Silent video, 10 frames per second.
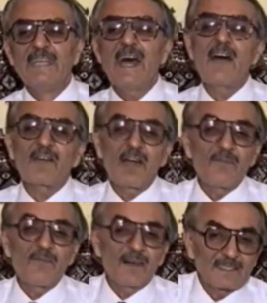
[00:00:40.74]
Ne af
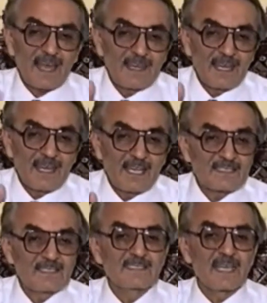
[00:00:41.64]
kafasız
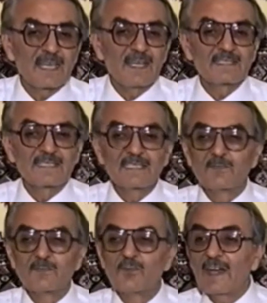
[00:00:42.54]
anlayışsız
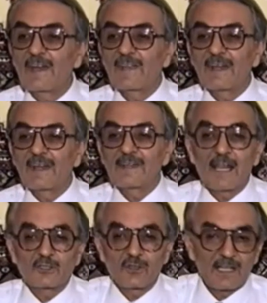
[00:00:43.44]
insanlarsınız. Bugüne kadar
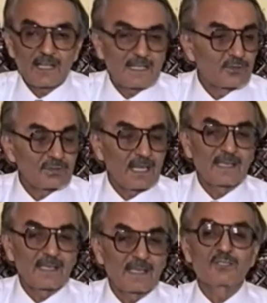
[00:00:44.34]
neler söyledim.
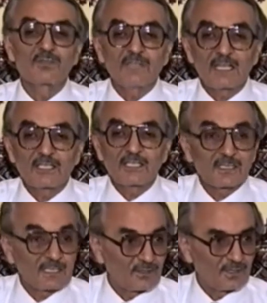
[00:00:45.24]
Şuradan gitti şuradan
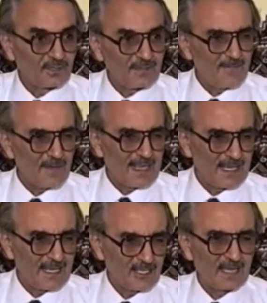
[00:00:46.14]
çıktı diyorum.
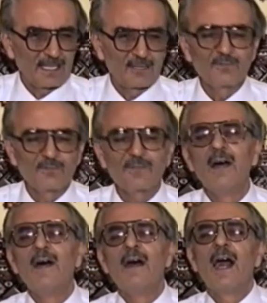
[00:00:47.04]
Elimle de işaret ediyorum da.
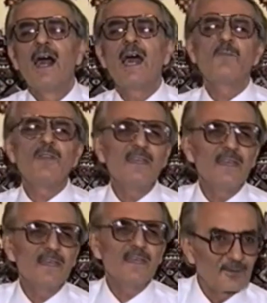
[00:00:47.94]

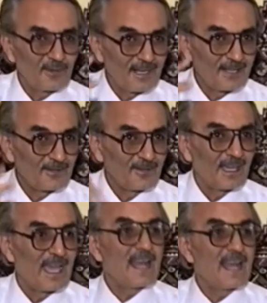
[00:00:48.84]
Amin diyorlar.
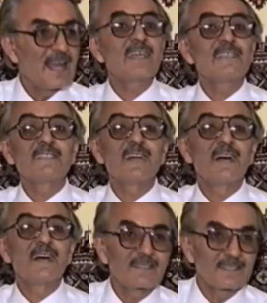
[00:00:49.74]
Diyor. Helak etsin
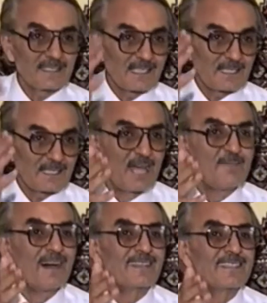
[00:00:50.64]
Allah sizin gibi
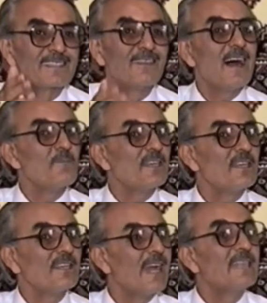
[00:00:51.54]
cemaatı.
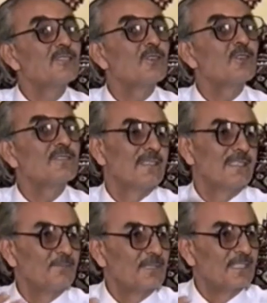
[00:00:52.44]
Amin. En sonunda
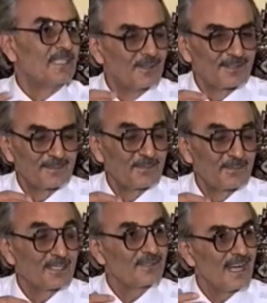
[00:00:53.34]
dedim ki diyor.
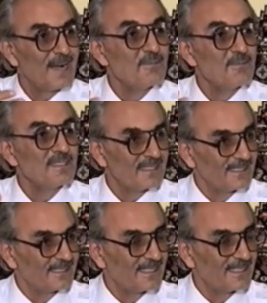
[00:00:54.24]
Bir sürü amin
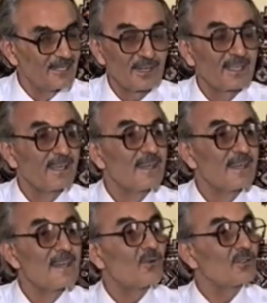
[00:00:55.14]
dedirdikten sonra.
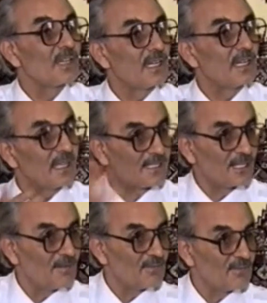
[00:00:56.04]
Koca
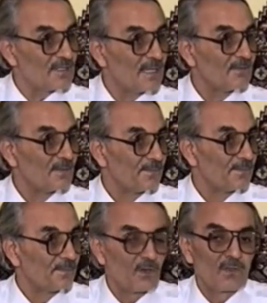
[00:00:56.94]
Etlik Camisi'nde.
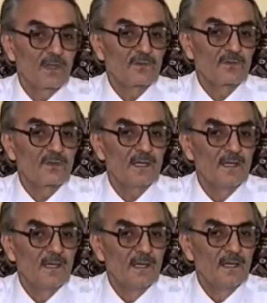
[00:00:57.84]
Ondan sonra.
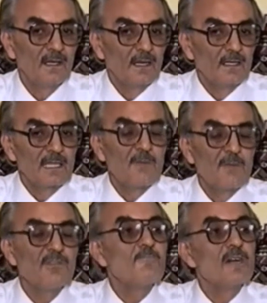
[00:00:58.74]

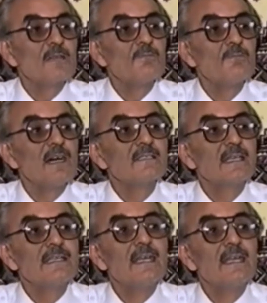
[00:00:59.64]
Deminden beri ben
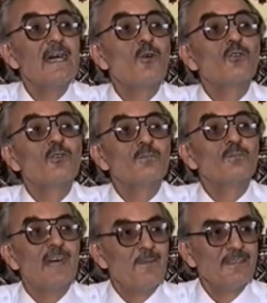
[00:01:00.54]
size neler
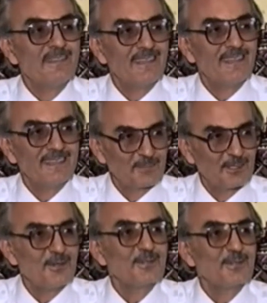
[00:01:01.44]
okudum da amin
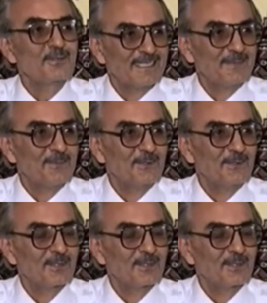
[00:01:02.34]
dediniz biliyor musunuz dedim.